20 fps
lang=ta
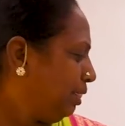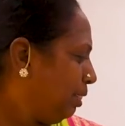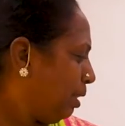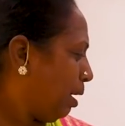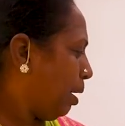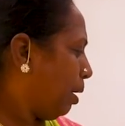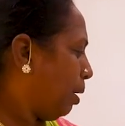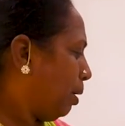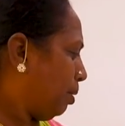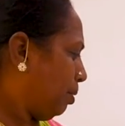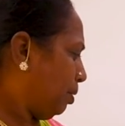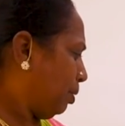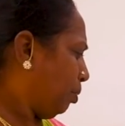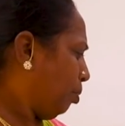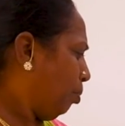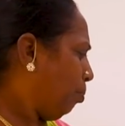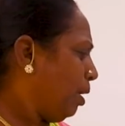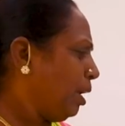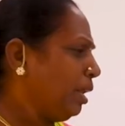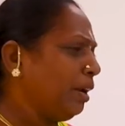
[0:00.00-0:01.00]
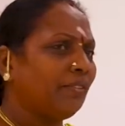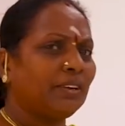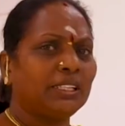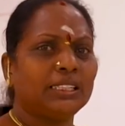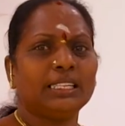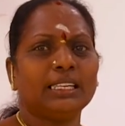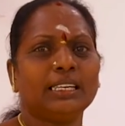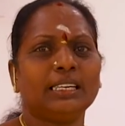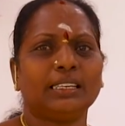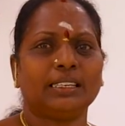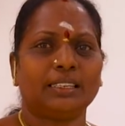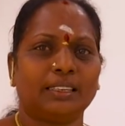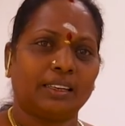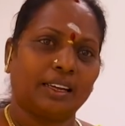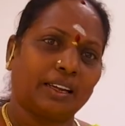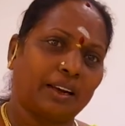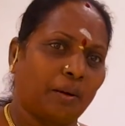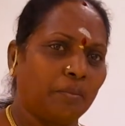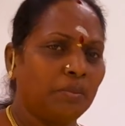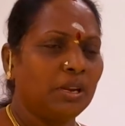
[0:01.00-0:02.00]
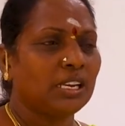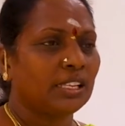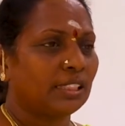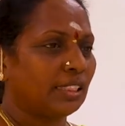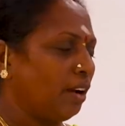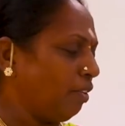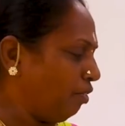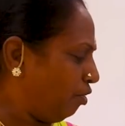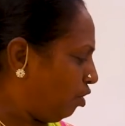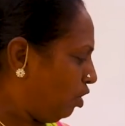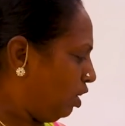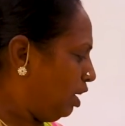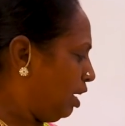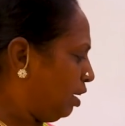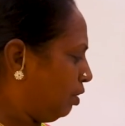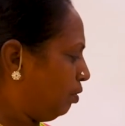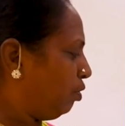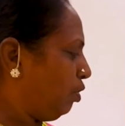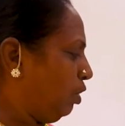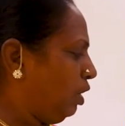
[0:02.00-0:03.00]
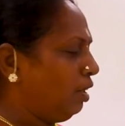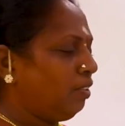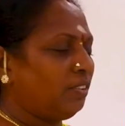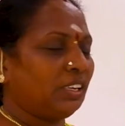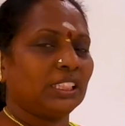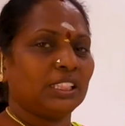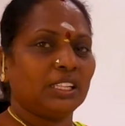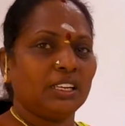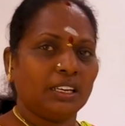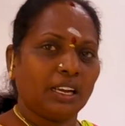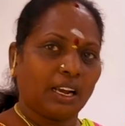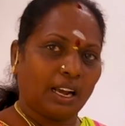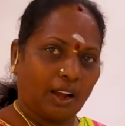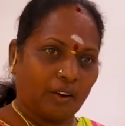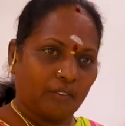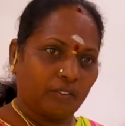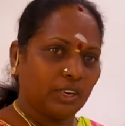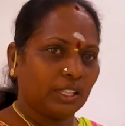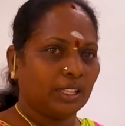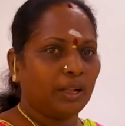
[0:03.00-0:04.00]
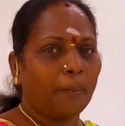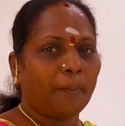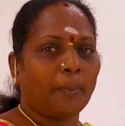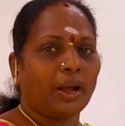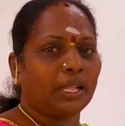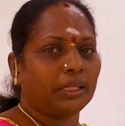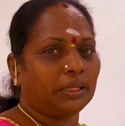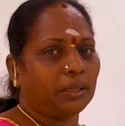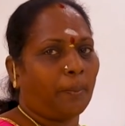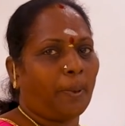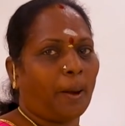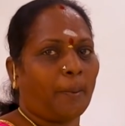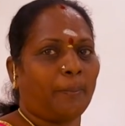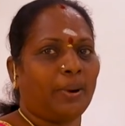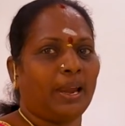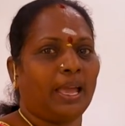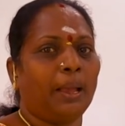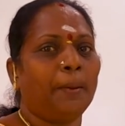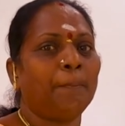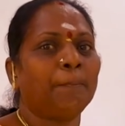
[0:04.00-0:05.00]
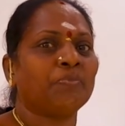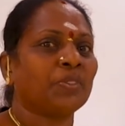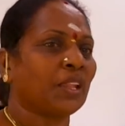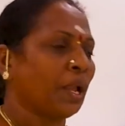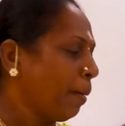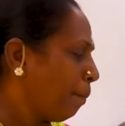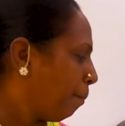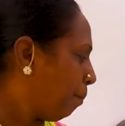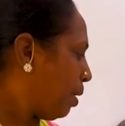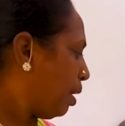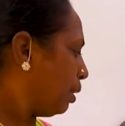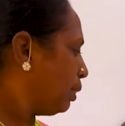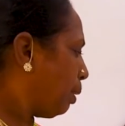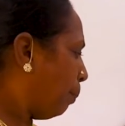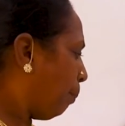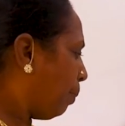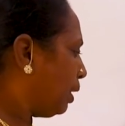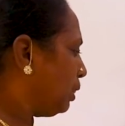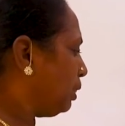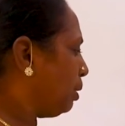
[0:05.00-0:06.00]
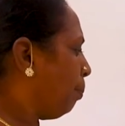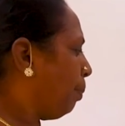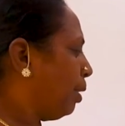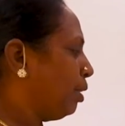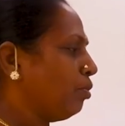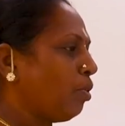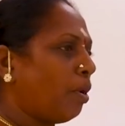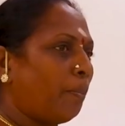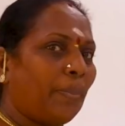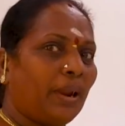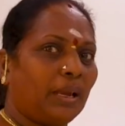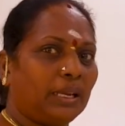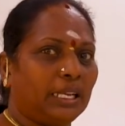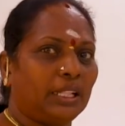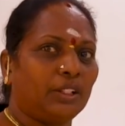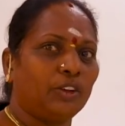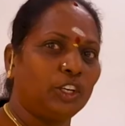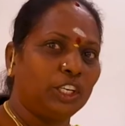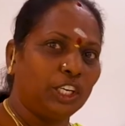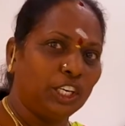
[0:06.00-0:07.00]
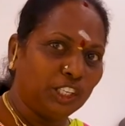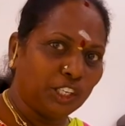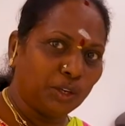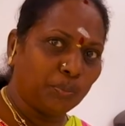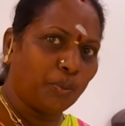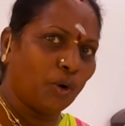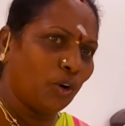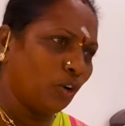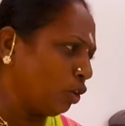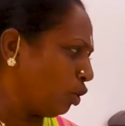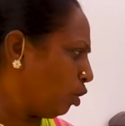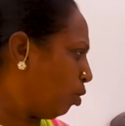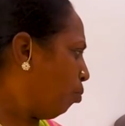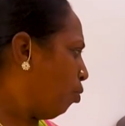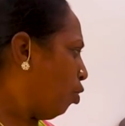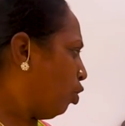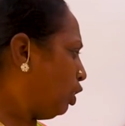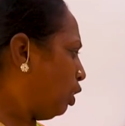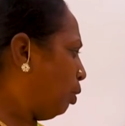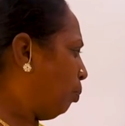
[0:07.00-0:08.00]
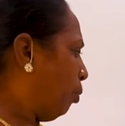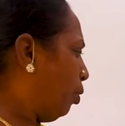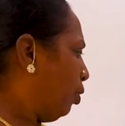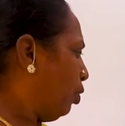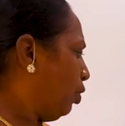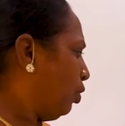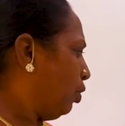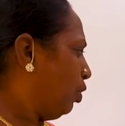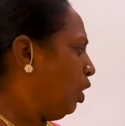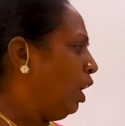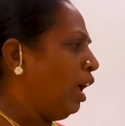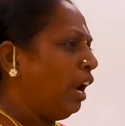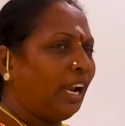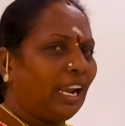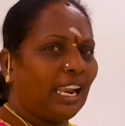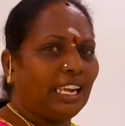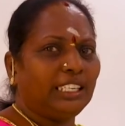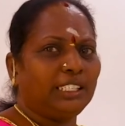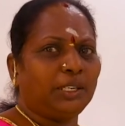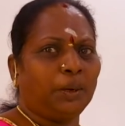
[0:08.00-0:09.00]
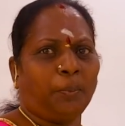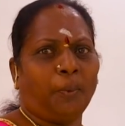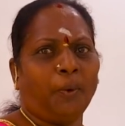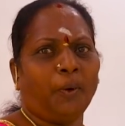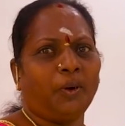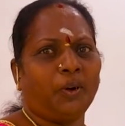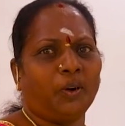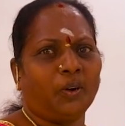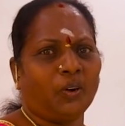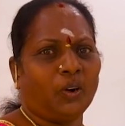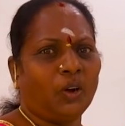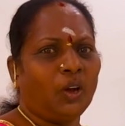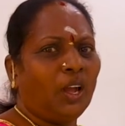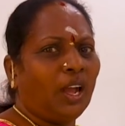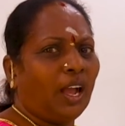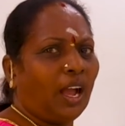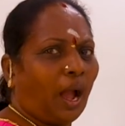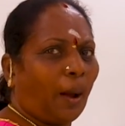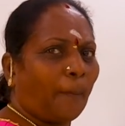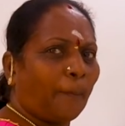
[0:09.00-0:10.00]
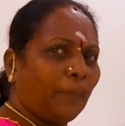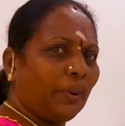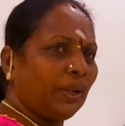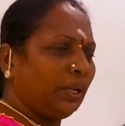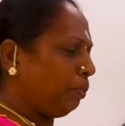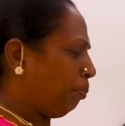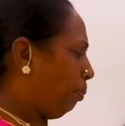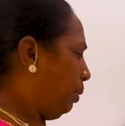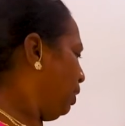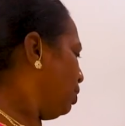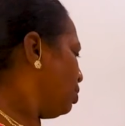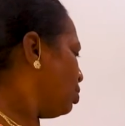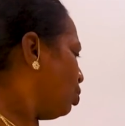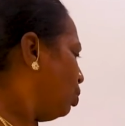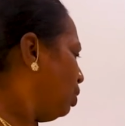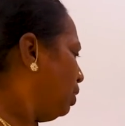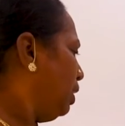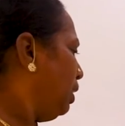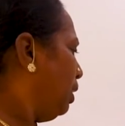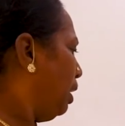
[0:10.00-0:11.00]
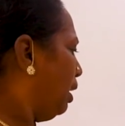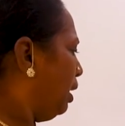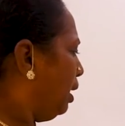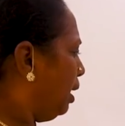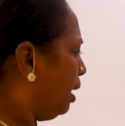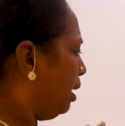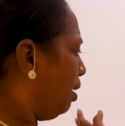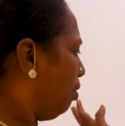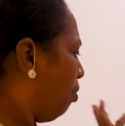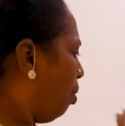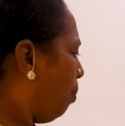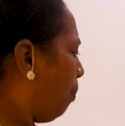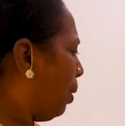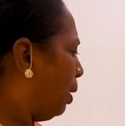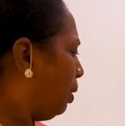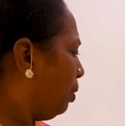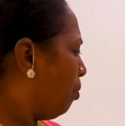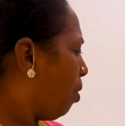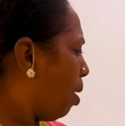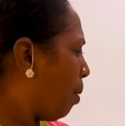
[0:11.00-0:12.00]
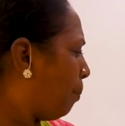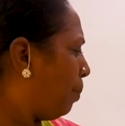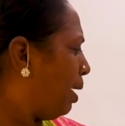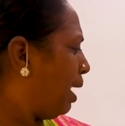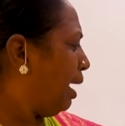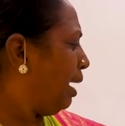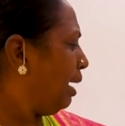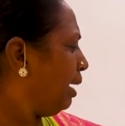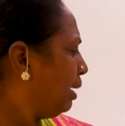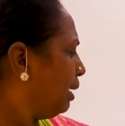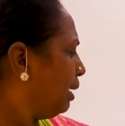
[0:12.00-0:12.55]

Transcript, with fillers: இந்த குபேரை வந்து ரமேஷ் தான் ஃபுல் அண்ட் ஃபுல் வந்து அவர் தான் பார்த்து பார்ப்பல பார்த்து பார்த்து பண்ணுவாப்ல ஏதோ ஹீட்ரு போடணும் மோட்ரு போடணும் லைட்டு போடணும் அப்படி இப்படின்னு சொல்லிட்டு என்னென்னவோ பண்ணுவாப்ல